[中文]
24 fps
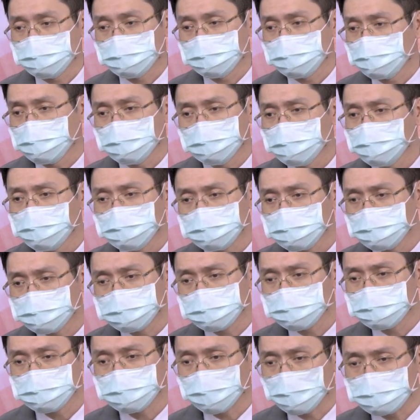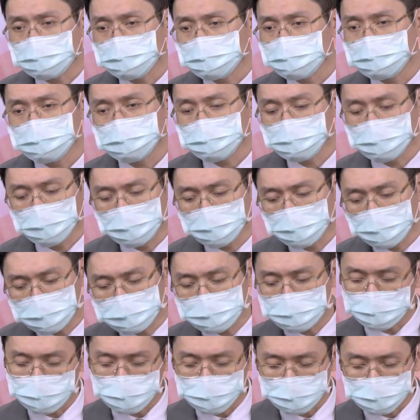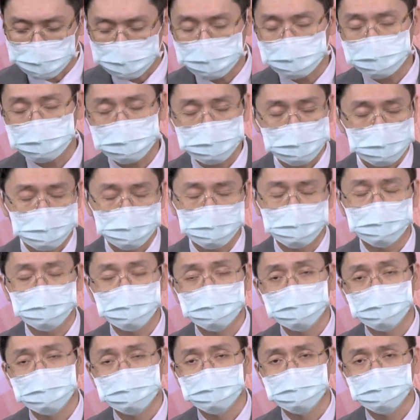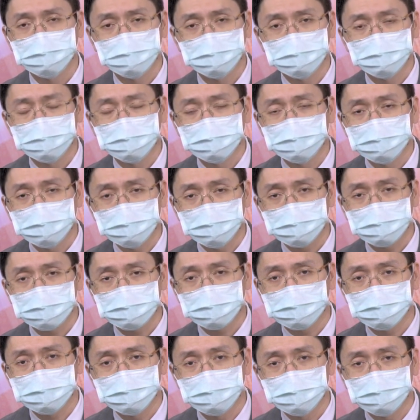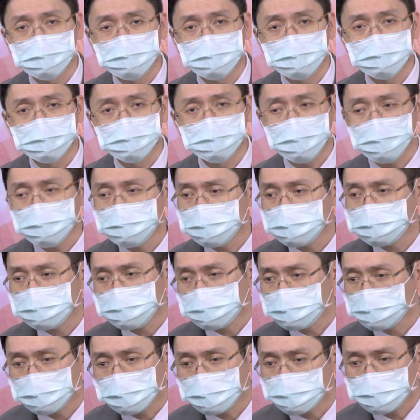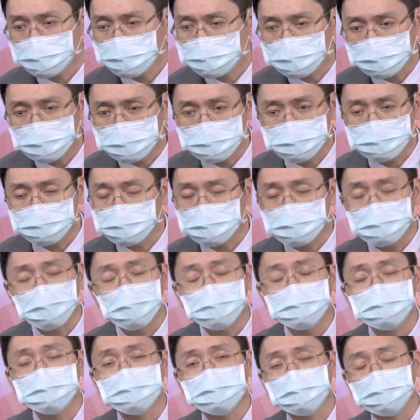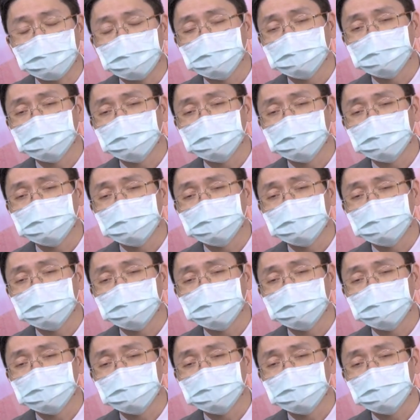我认为这不是短期之内可以解决的事情，maybe 十年都解解套不了。